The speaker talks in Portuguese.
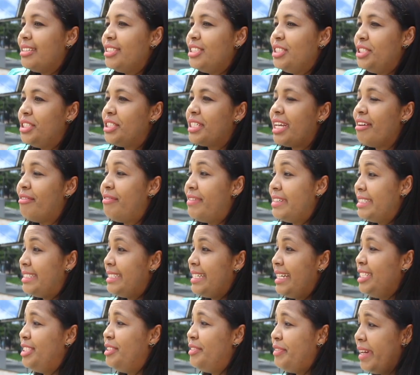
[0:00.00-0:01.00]
ano a gente quer
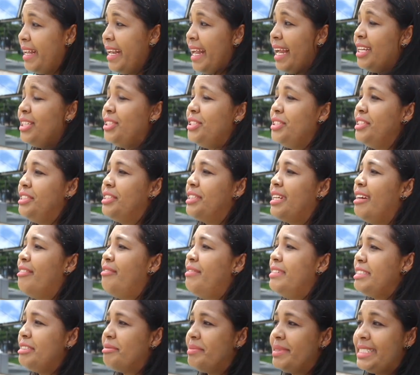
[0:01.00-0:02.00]
fazer diferente, a gente quer
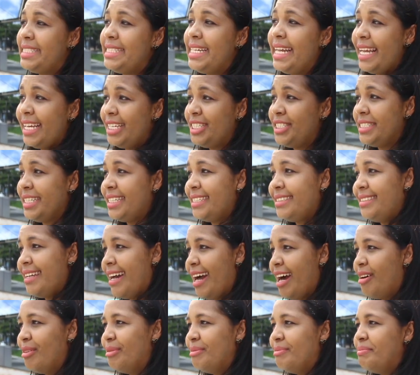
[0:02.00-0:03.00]
fazer uma ceia de
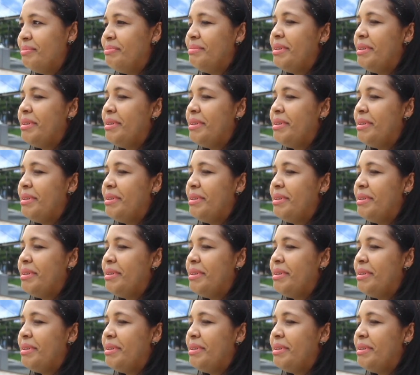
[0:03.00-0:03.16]
Natal.